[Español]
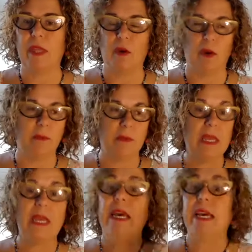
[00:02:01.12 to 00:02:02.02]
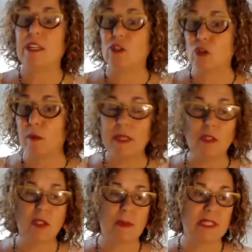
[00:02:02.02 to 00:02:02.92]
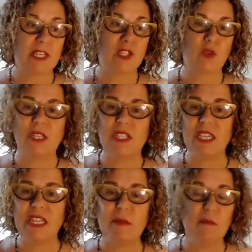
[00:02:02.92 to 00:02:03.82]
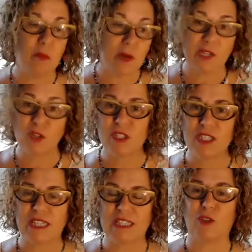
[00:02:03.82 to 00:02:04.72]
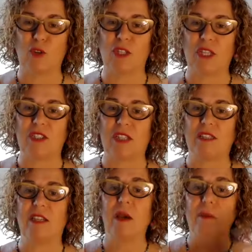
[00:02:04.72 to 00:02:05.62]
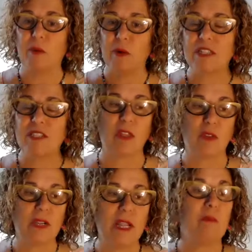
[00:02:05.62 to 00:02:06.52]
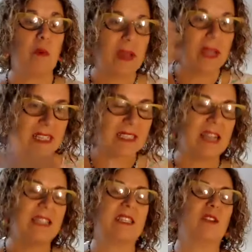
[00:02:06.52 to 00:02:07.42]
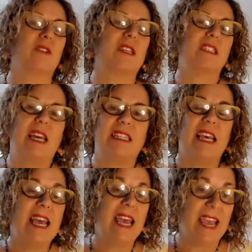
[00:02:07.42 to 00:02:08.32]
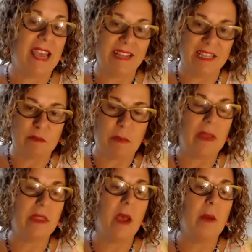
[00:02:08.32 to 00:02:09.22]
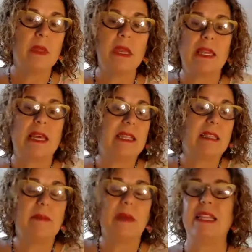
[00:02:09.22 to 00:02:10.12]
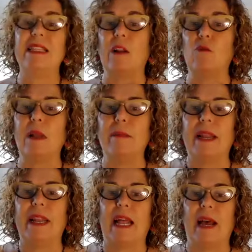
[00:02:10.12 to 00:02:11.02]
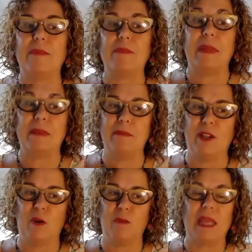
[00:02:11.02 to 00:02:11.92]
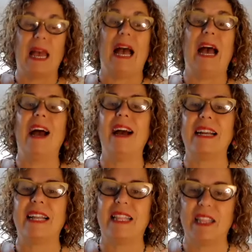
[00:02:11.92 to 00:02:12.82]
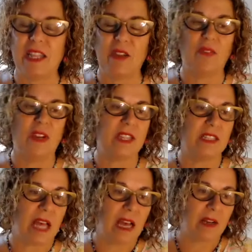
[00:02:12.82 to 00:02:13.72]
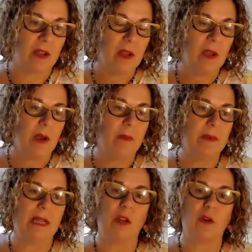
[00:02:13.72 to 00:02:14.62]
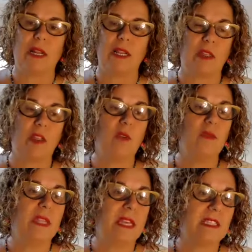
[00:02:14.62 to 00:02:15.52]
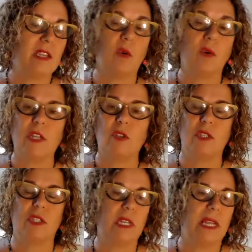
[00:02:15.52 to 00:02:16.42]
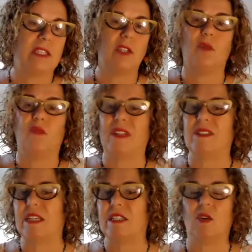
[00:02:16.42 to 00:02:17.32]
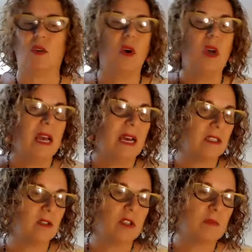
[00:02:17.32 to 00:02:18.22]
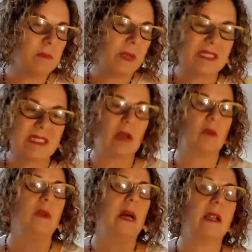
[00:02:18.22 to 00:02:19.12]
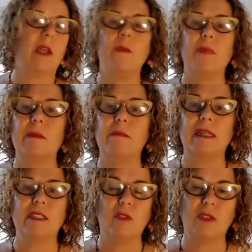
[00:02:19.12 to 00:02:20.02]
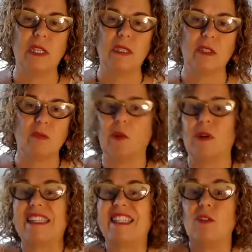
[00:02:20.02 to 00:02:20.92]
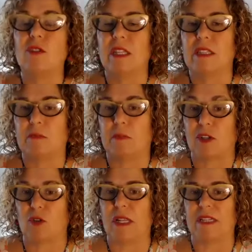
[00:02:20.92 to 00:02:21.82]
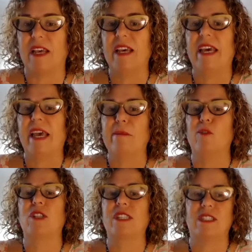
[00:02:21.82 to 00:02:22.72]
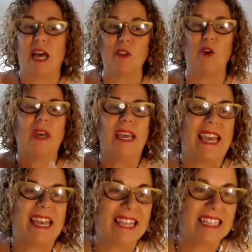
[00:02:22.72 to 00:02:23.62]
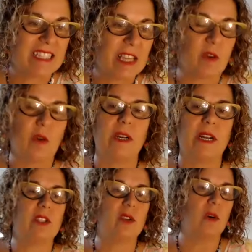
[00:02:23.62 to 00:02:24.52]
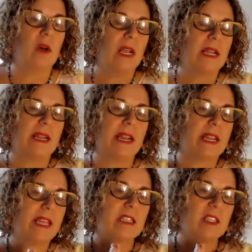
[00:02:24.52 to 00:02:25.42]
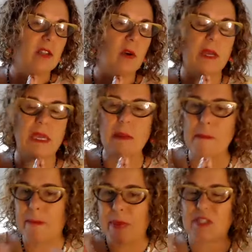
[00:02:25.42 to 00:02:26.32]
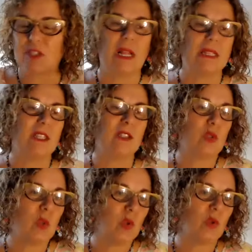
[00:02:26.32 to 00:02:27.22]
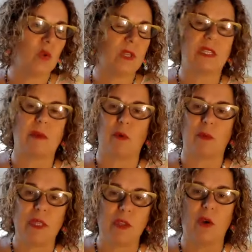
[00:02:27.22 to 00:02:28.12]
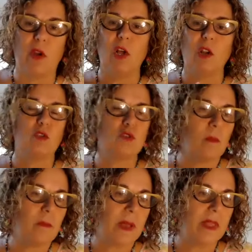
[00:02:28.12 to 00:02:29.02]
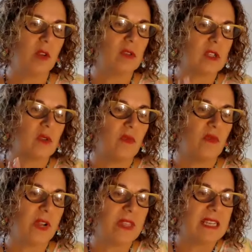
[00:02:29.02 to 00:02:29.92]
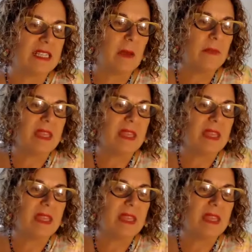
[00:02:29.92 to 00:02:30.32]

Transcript: de hoy. En estos momentos sabéis que estoy en Chile. Buenos días a todos los que estáis por esta zona y buenas tardes a los que estáis en España. Quería también, de alguna manera, Primero, agradecer y felicitar a la organización de este Congreso de Chile. Ha sido fantástico, ha sido espectacular. Más de 200, bueno, casi 200 personas hemos estado en este Congreso. La energía ha sido impresionante, todo lo que se ha movido, los compañeros, las conferencias.